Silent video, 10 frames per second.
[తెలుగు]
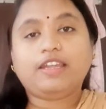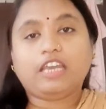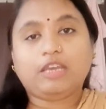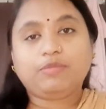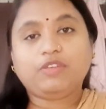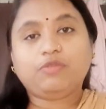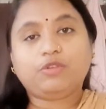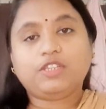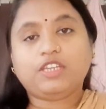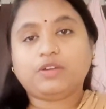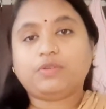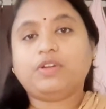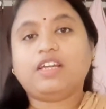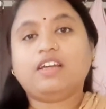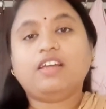టైంకి ఫుడ్
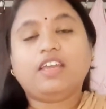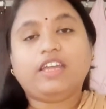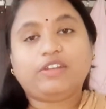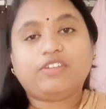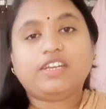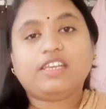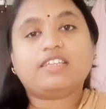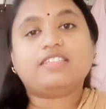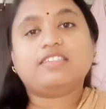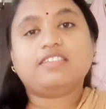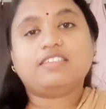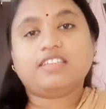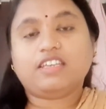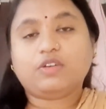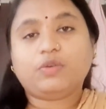తినకుండా ఎటువంటి ఎక్సర్సైజ్
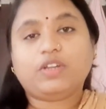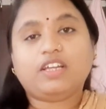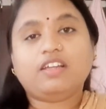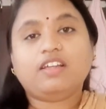చేయకుండా